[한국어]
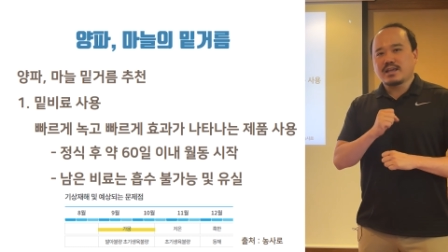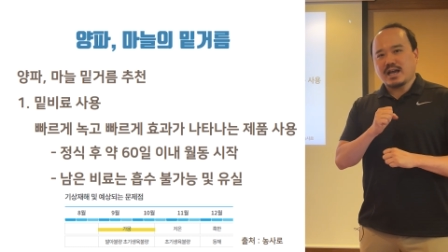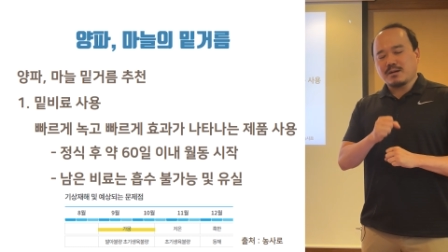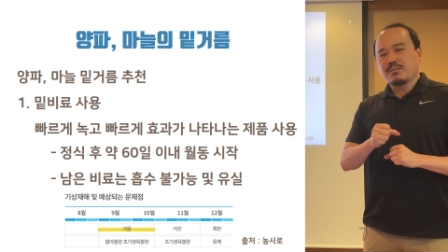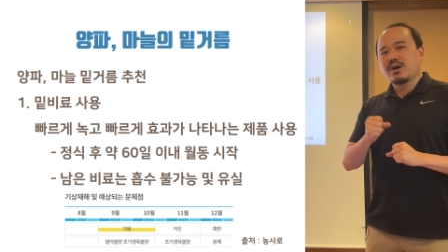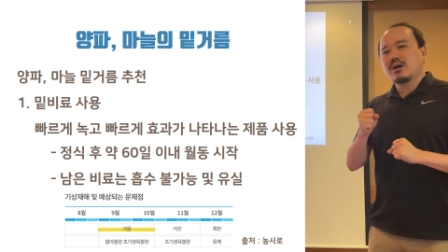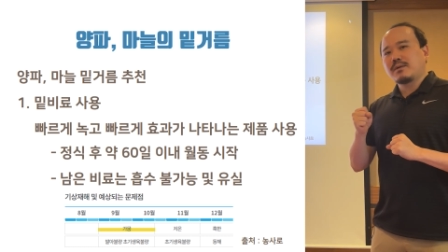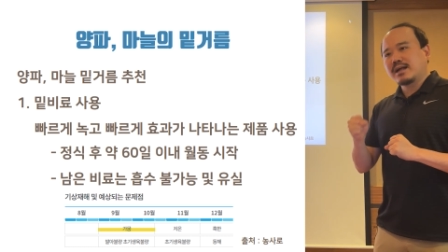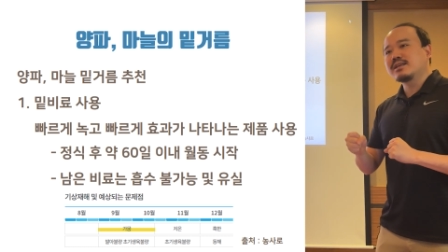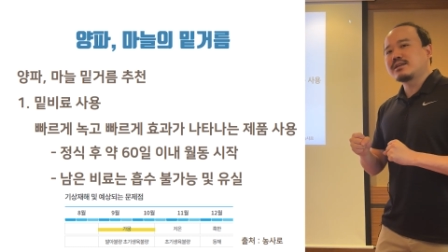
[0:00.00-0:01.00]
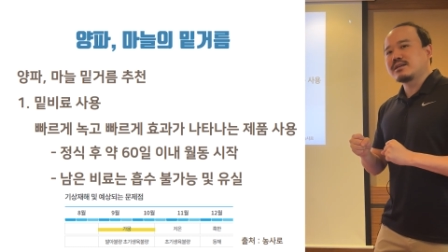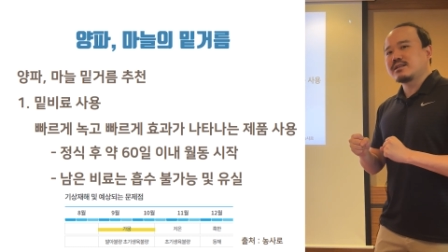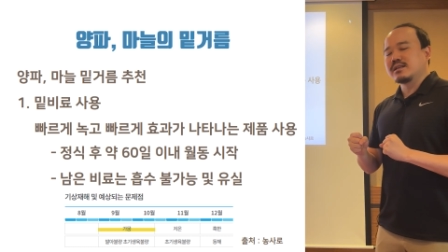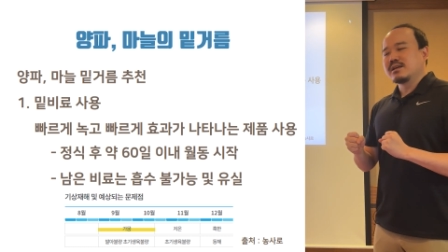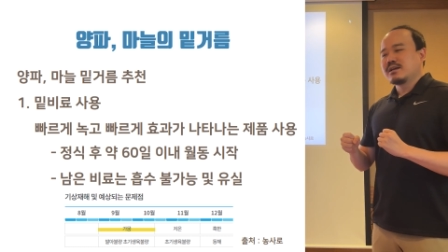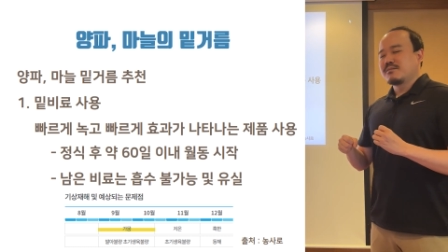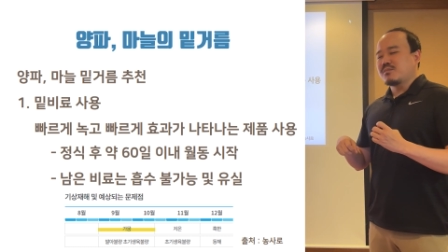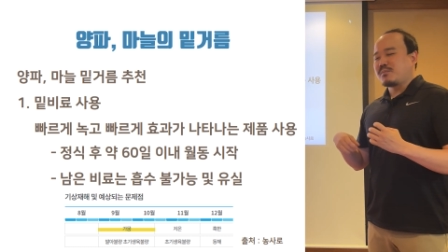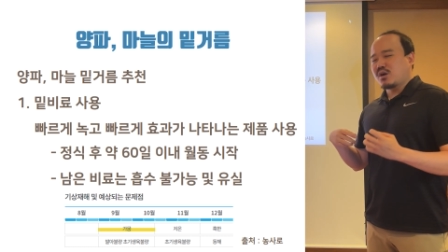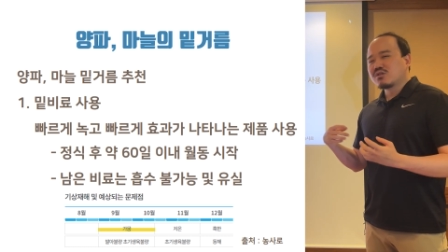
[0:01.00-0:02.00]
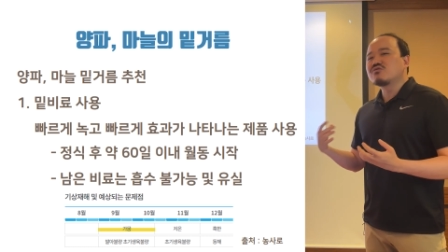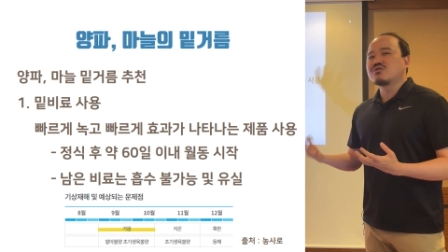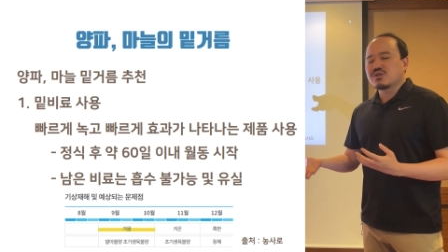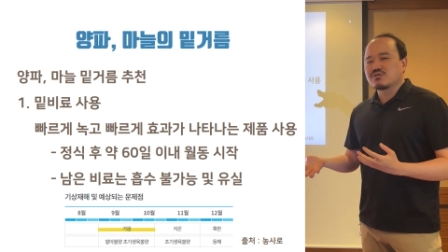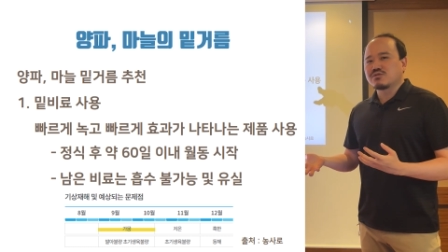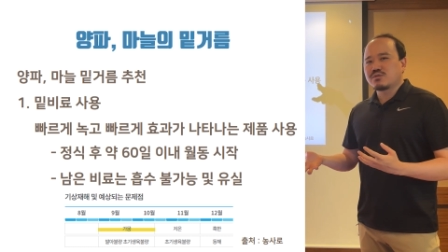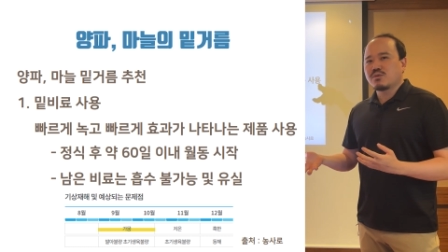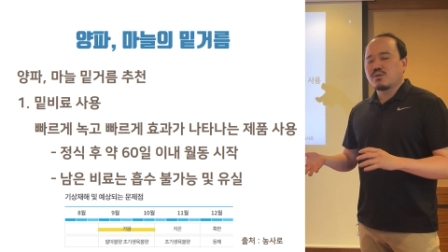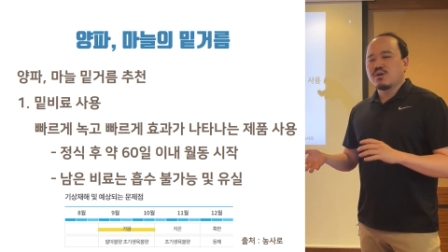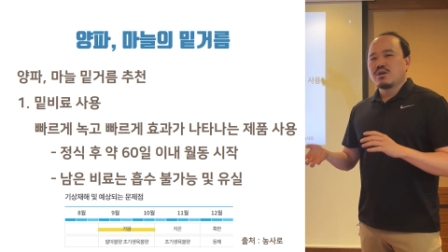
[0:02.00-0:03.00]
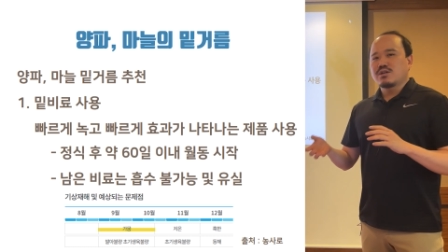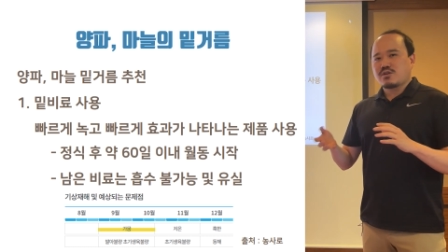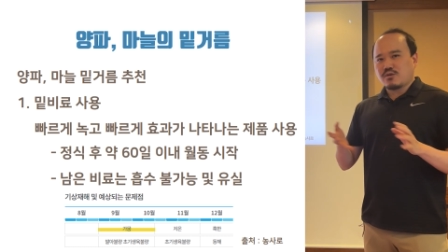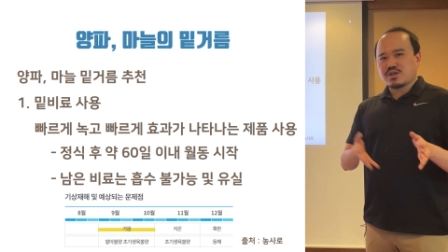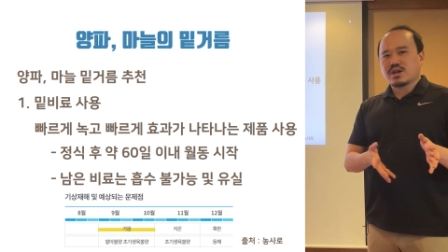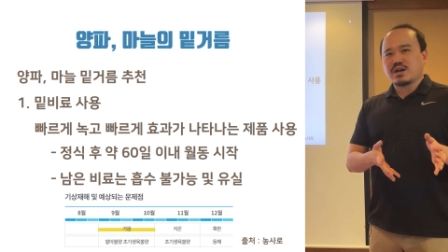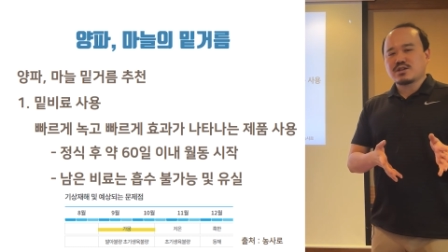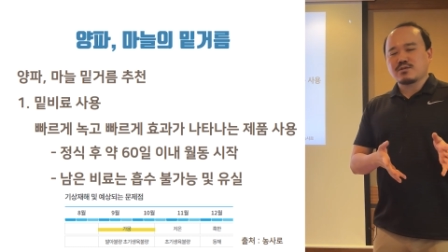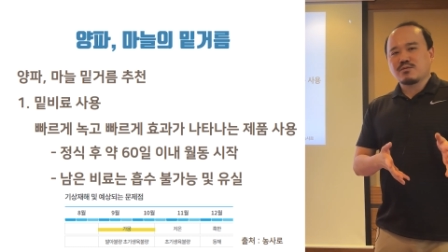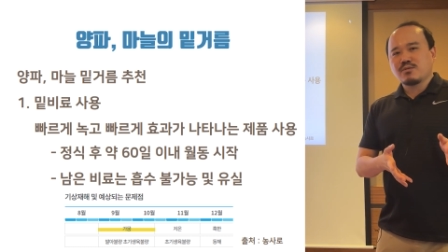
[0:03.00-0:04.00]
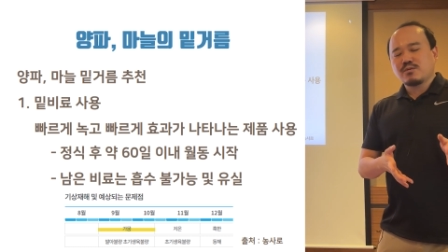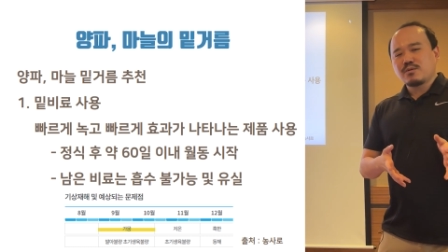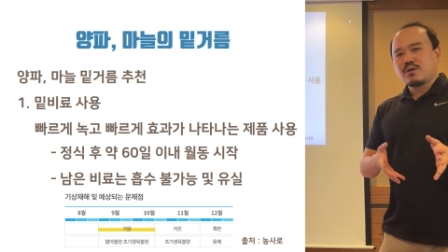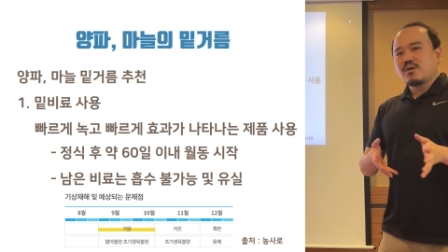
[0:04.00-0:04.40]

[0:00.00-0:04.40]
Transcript: 양파 와 마늘은 뭐 평균적으로 정식하시고